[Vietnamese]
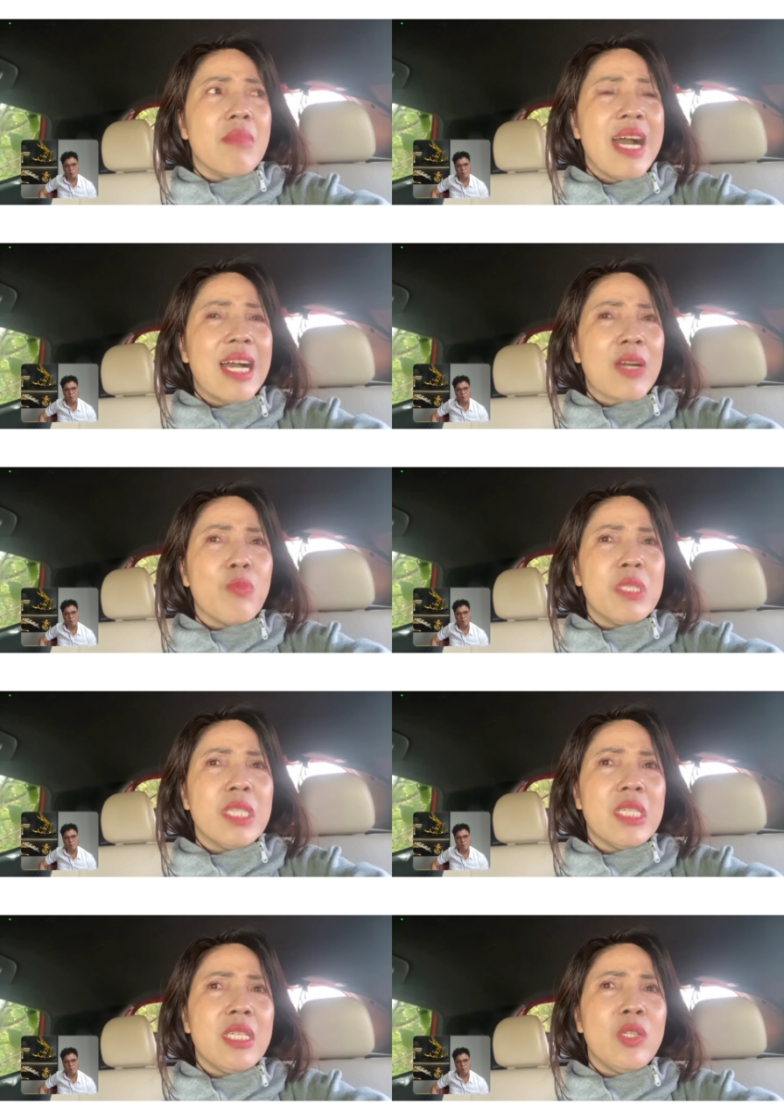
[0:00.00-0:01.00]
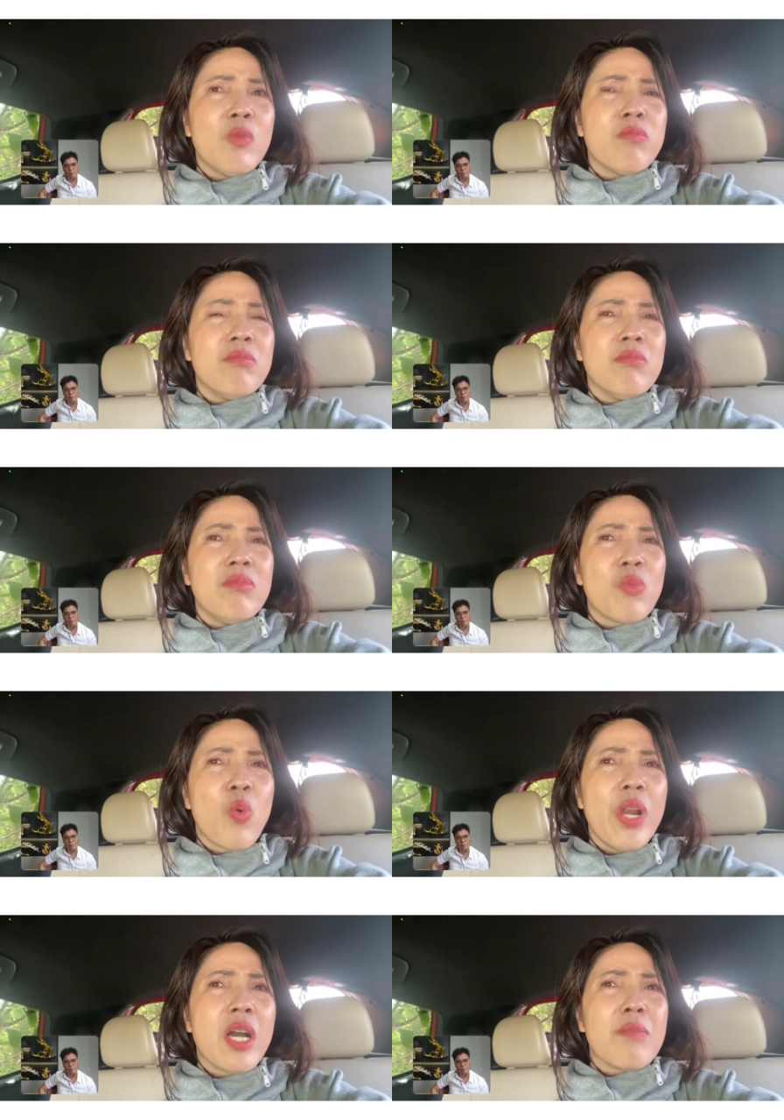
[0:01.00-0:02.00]
bà cũng chỉ lúc
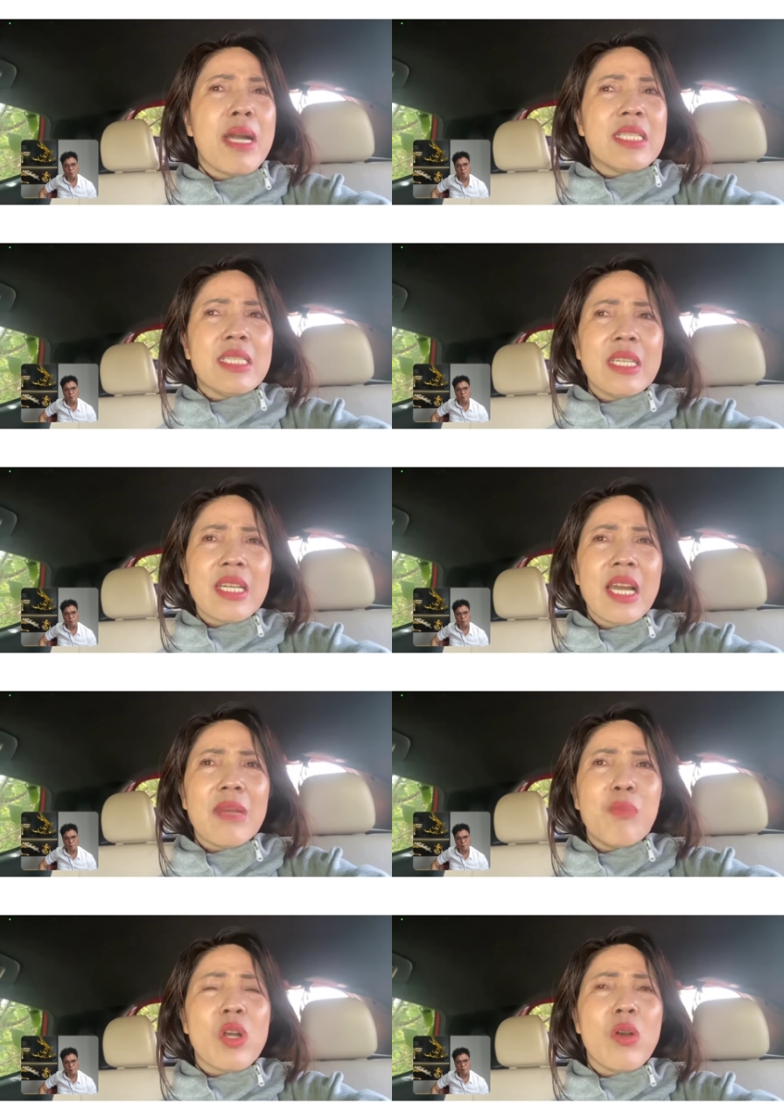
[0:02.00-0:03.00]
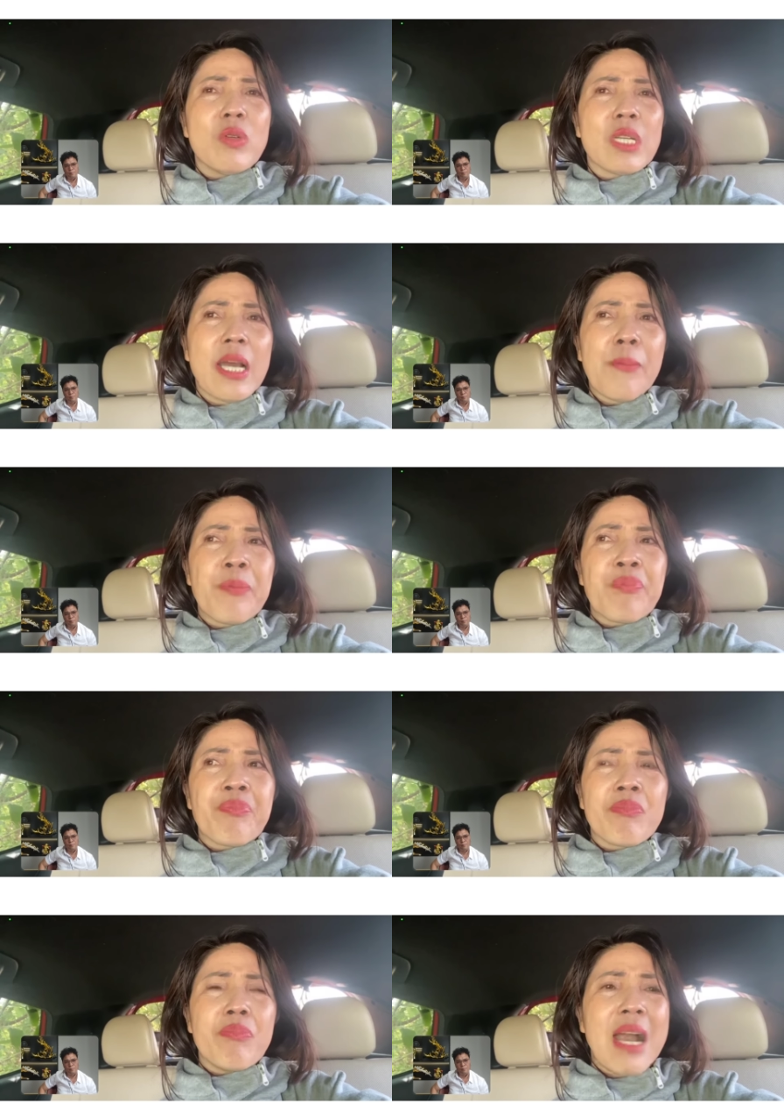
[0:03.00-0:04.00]
cuối đời bà chỉ nhắc lại mỗi câu rằng là
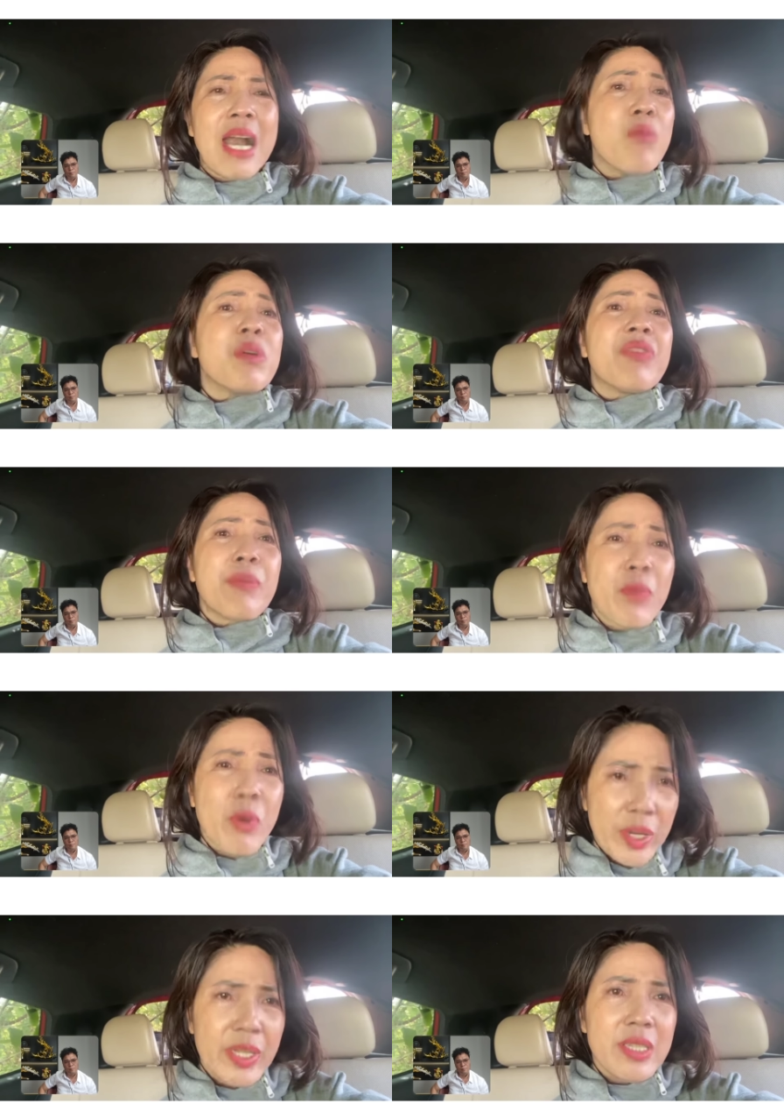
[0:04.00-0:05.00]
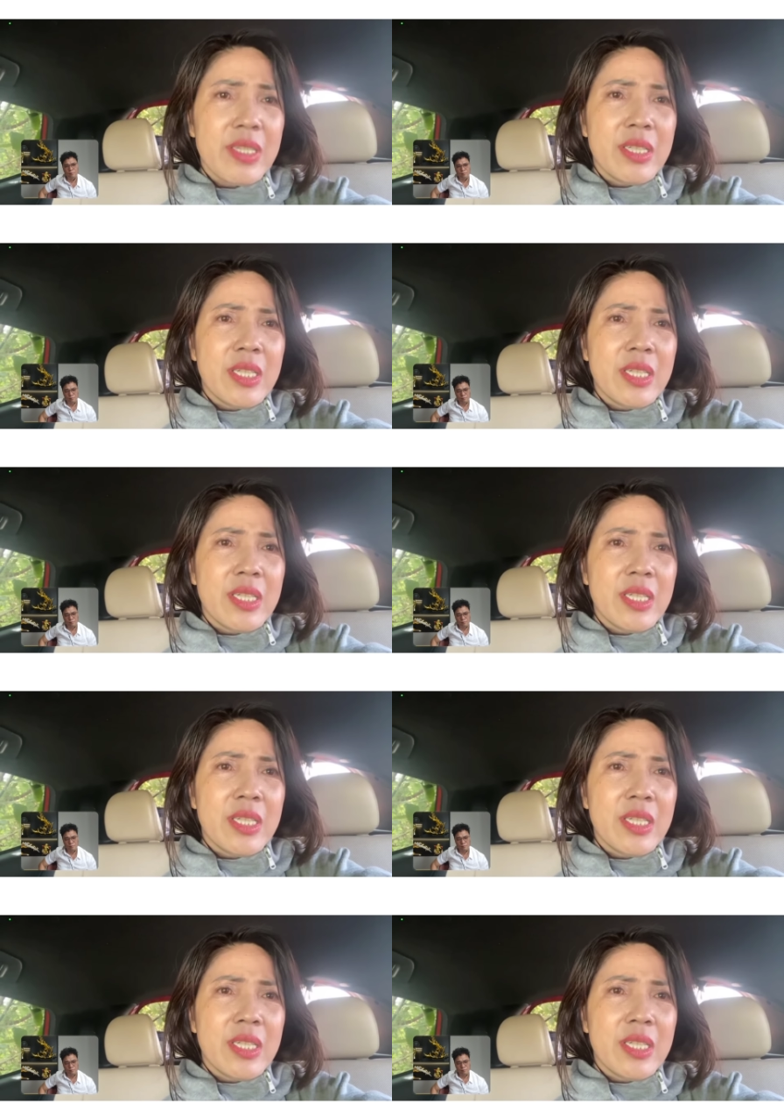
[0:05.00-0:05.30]
bà không được phép nói